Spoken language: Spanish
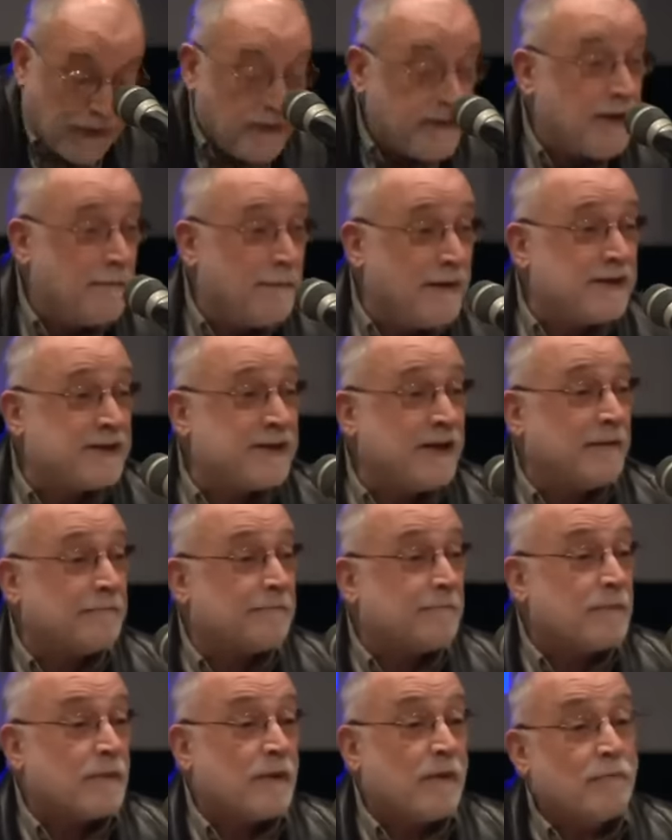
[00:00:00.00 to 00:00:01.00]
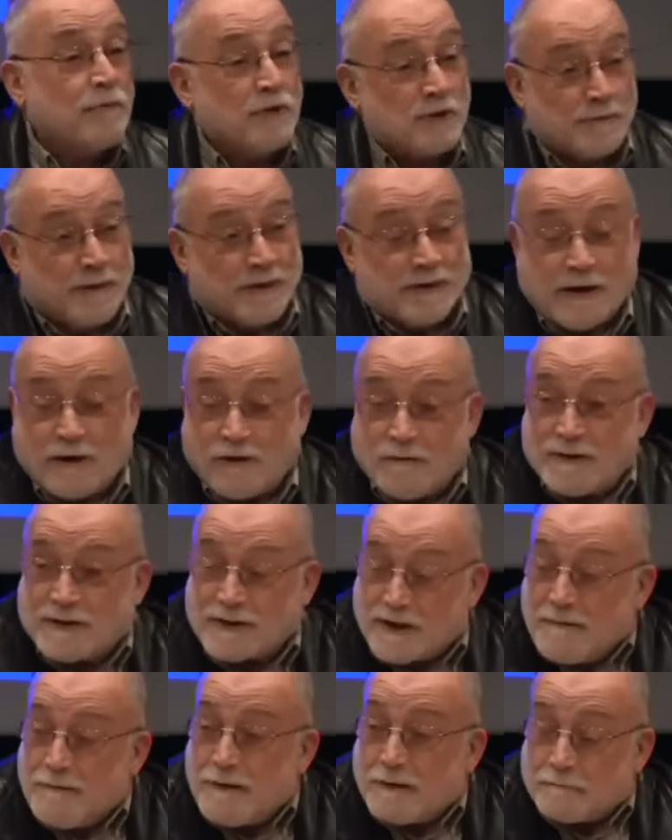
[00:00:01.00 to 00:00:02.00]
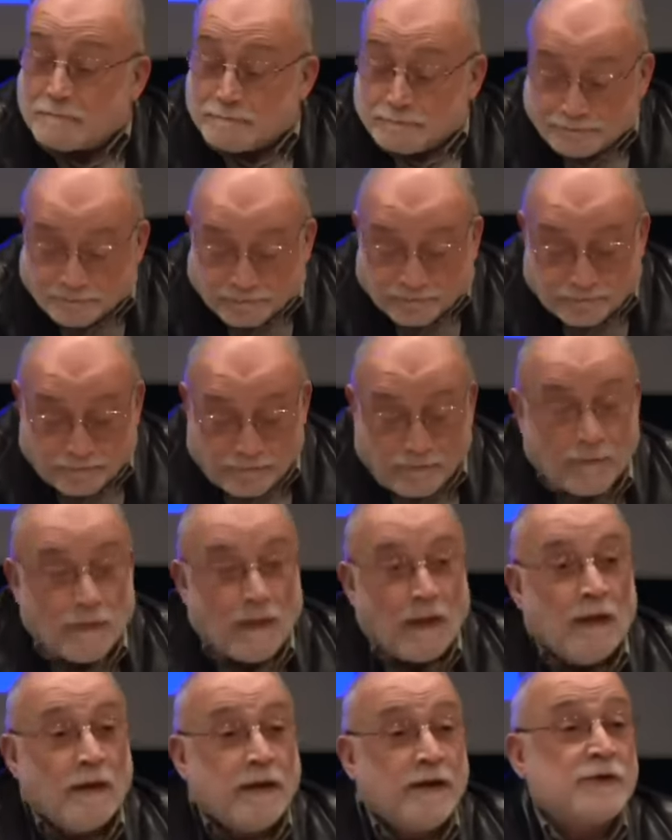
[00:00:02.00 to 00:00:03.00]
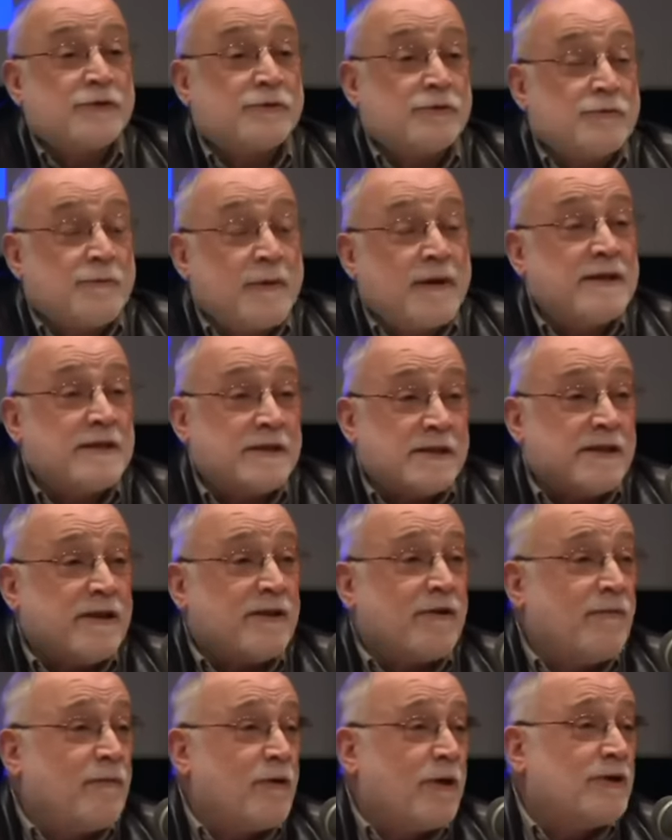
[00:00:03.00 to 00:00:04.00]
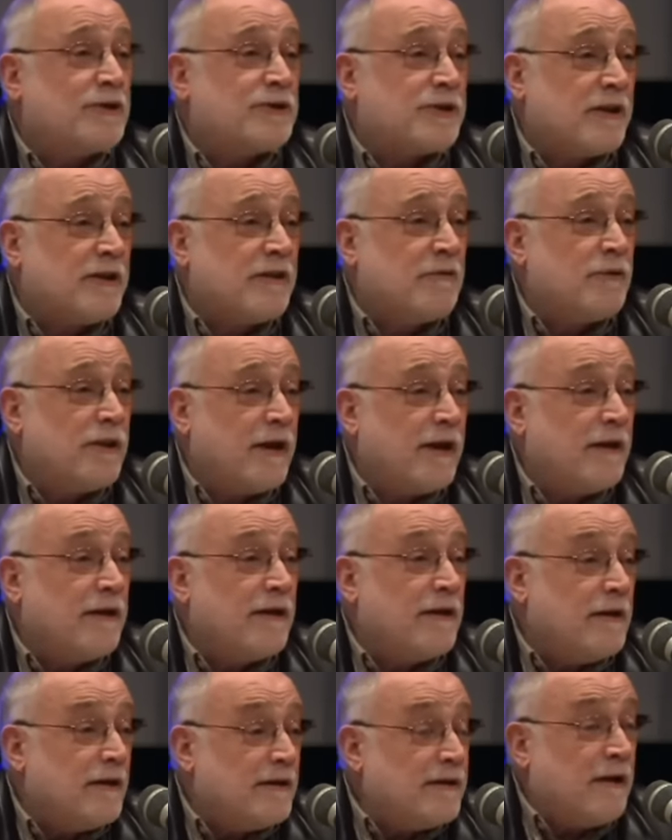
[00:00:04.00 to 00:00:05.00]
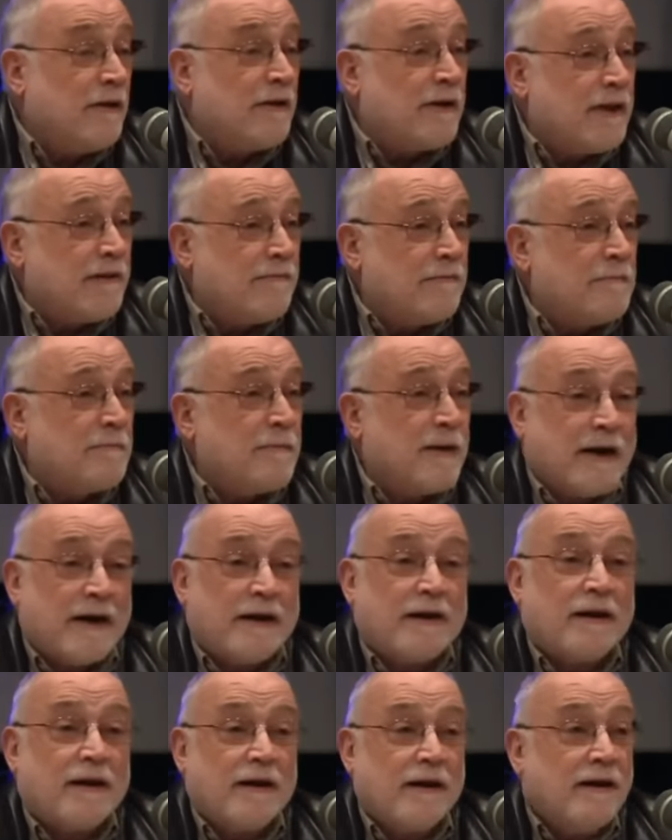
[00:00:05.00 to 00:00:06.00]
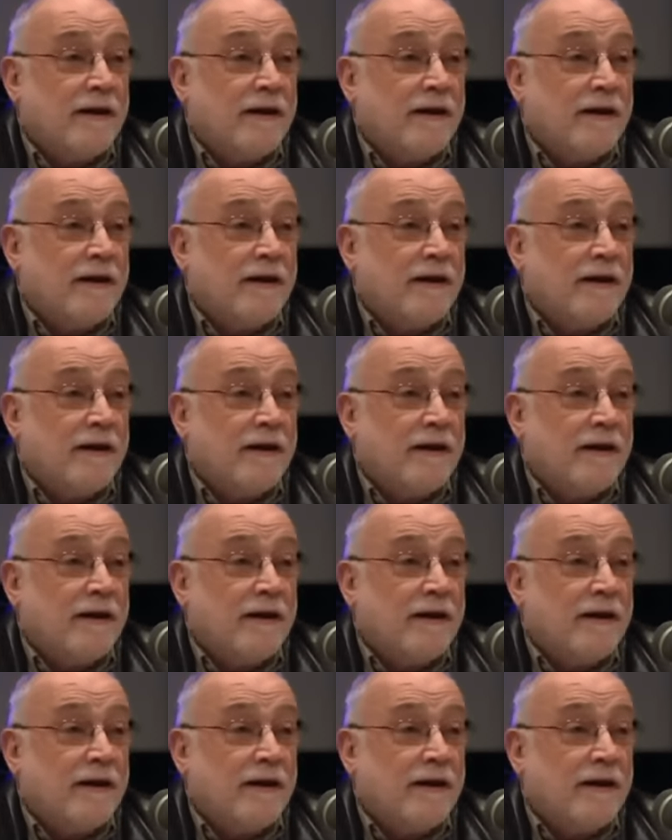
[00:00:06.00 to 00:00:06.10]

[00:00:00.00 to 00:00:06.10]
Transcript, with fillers: ¿Y qué pasa? Pues pasa algo más grave, que estos países han acumulado esta deuda y ahora deben pagarla.